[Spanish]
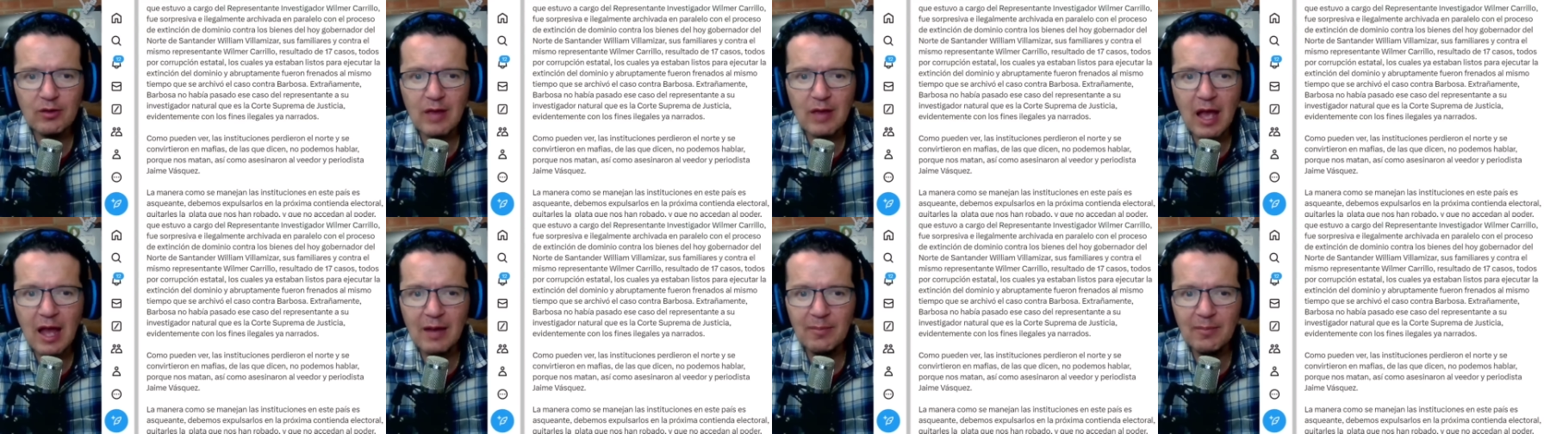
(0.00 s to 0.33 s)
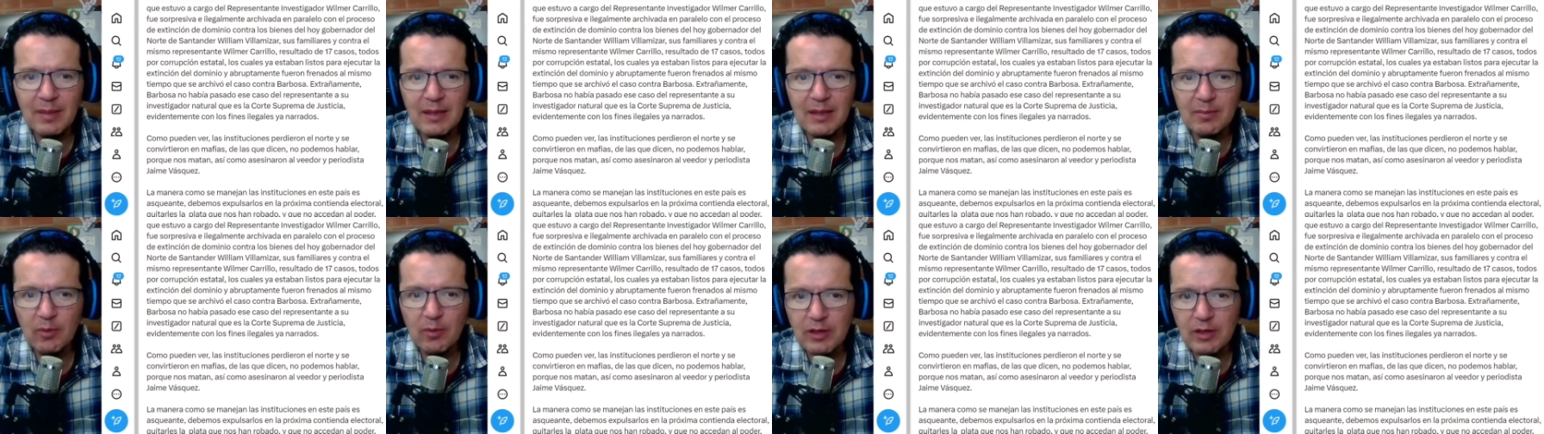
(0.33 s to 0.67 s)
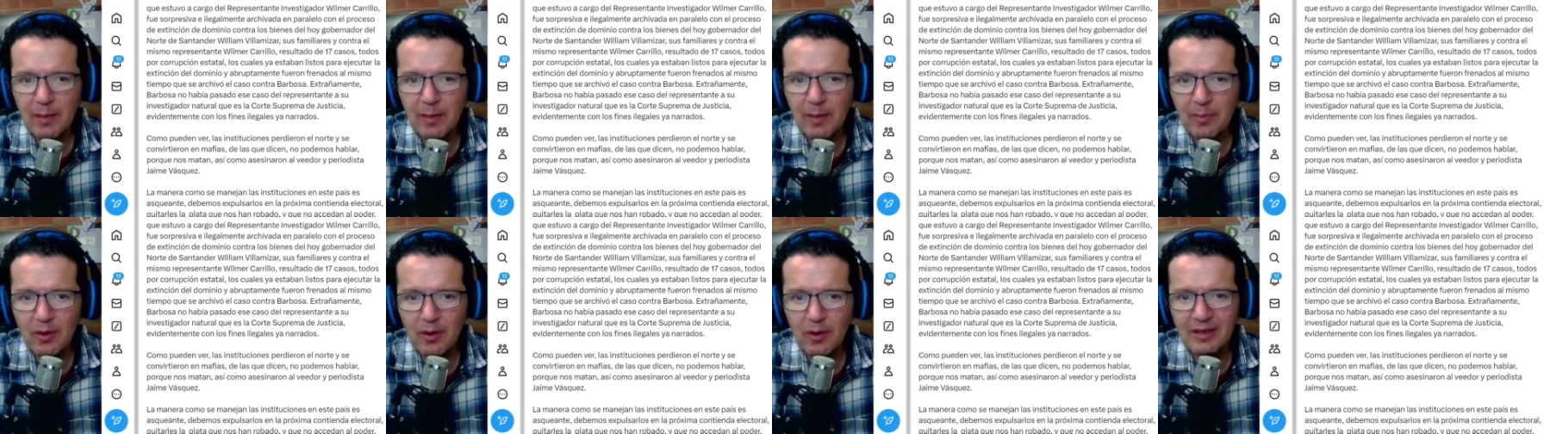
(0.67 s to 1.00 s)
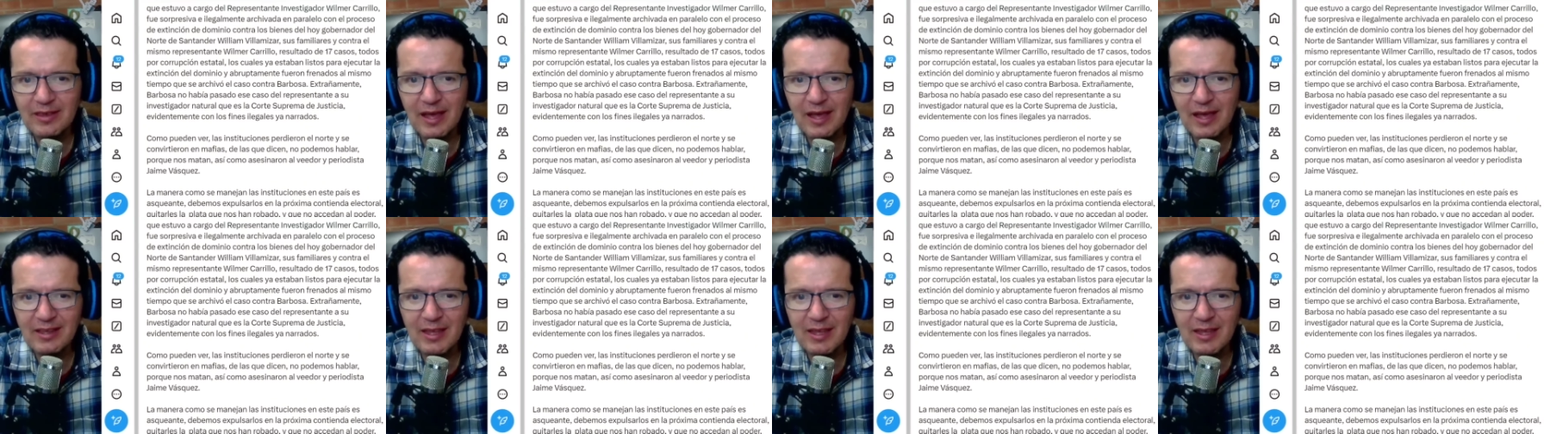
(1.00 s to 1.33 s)
al mismo tiempo que
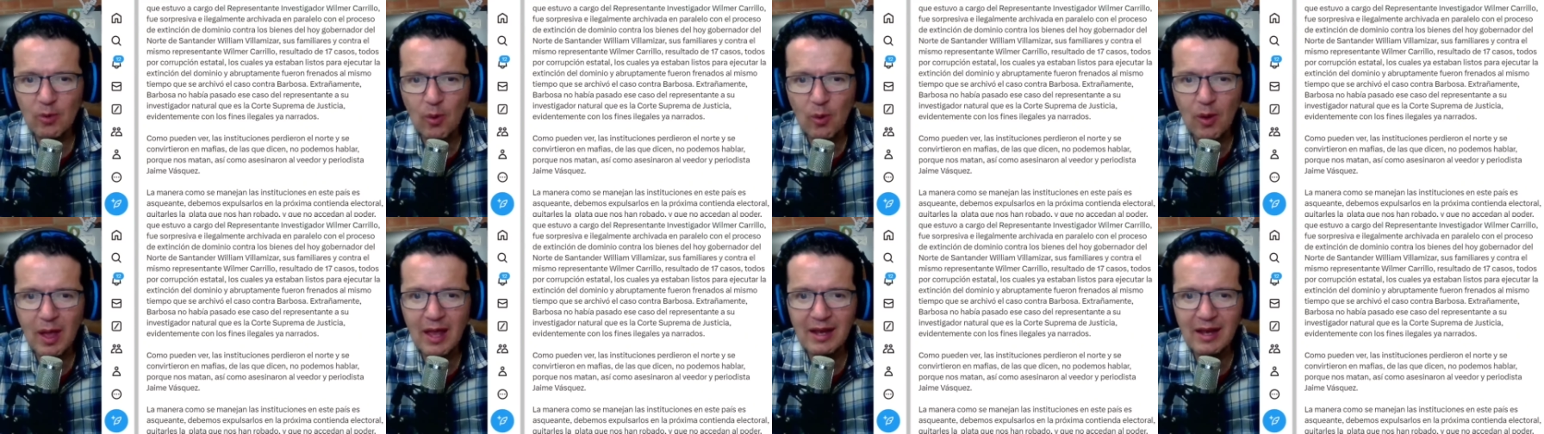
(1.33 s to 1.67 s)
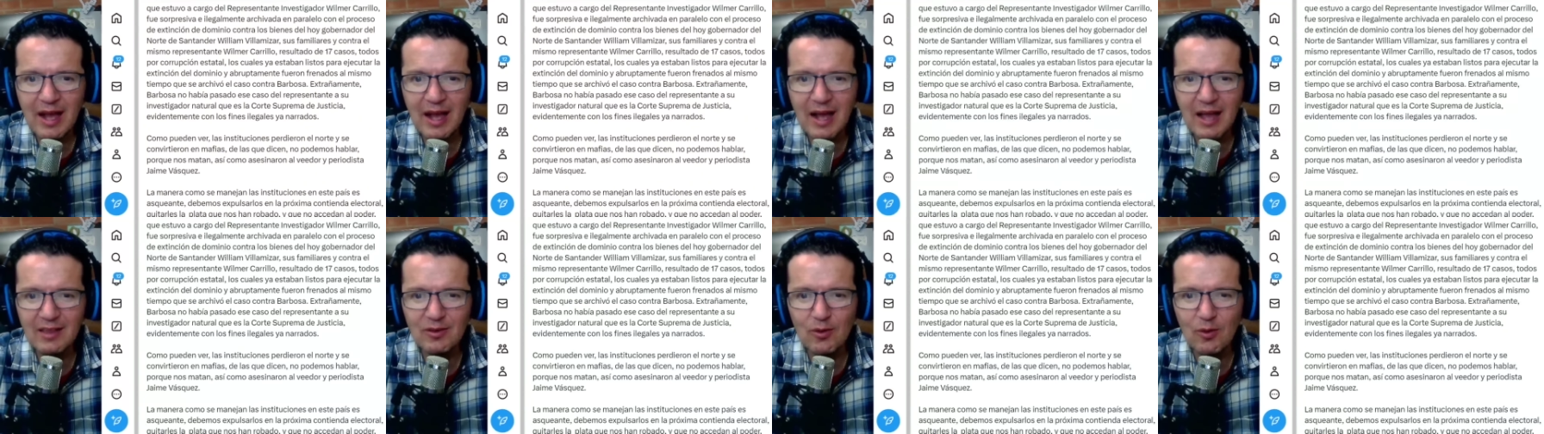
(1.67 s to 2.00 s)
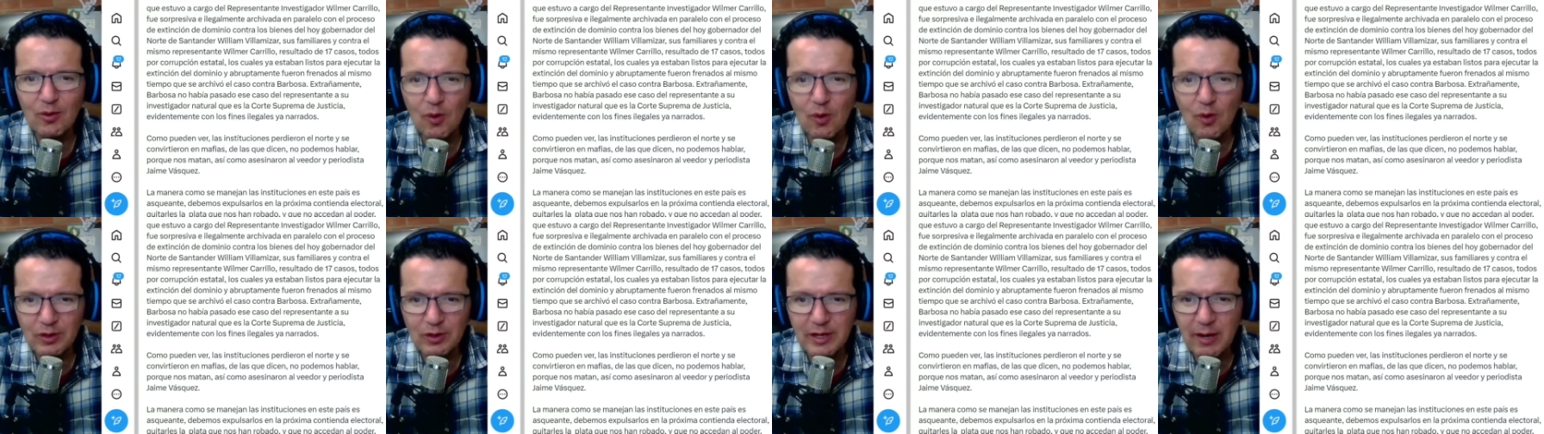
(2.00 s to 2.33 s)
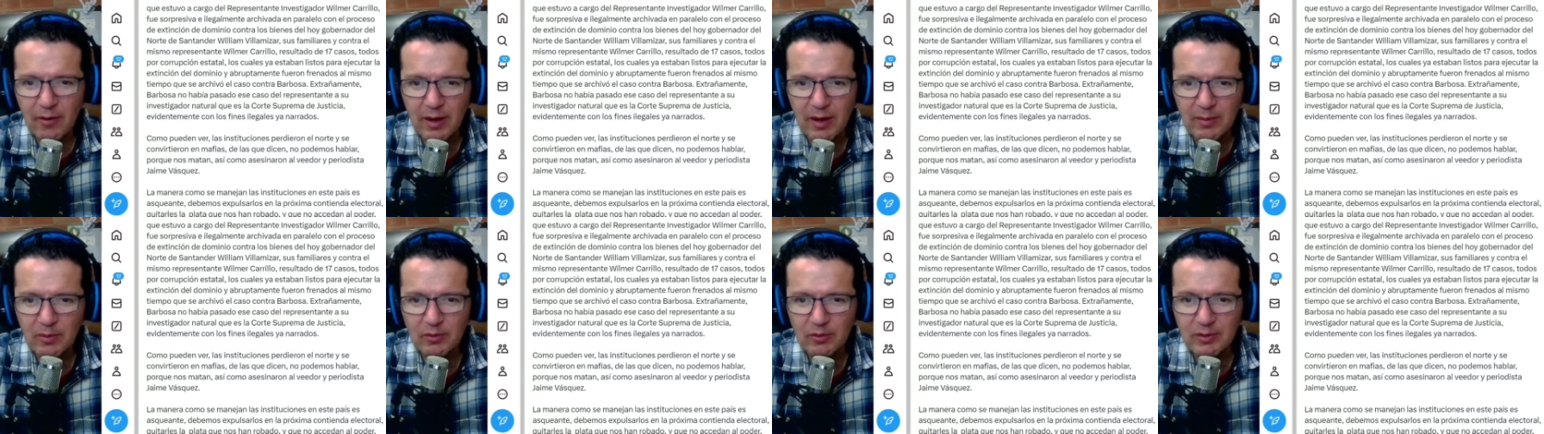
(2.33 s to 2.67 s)
se archivó el caso contra
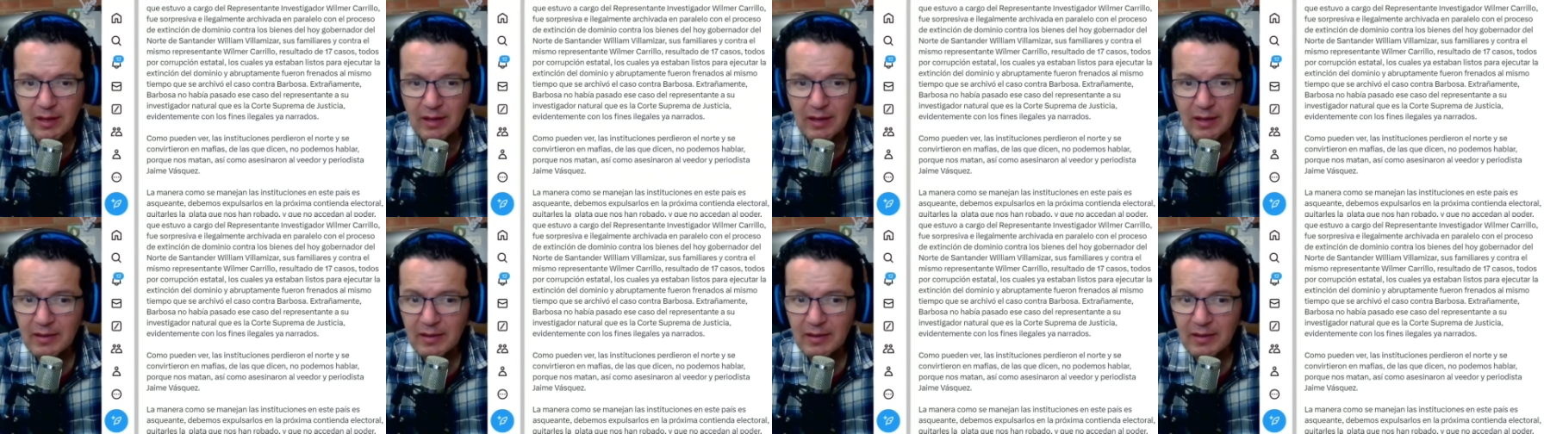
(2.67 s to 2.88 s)
Barbosa.